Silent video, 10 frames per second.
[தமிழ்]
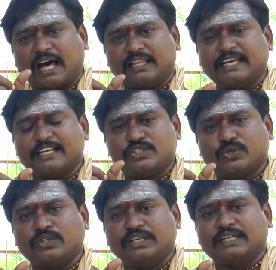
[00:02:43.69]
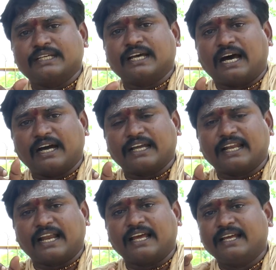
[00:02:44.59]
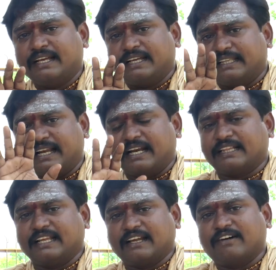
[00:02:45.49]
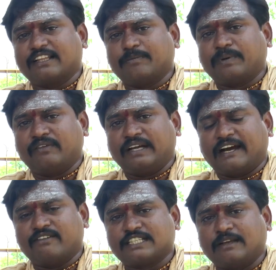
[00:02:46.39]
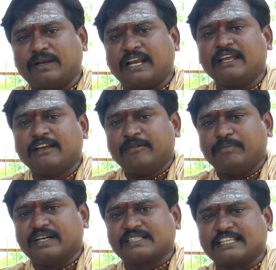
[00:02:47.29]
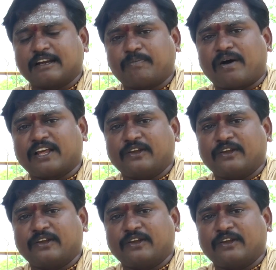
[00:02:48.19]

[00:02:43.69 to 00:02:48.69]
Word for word: அதிலேயே ஜோதி இருக்குது ஆகையினால் இதை நினைத்து நீங்கள் வருத்தப்பட வேண்டிய அவசியமில்லை மிக சிறப்பான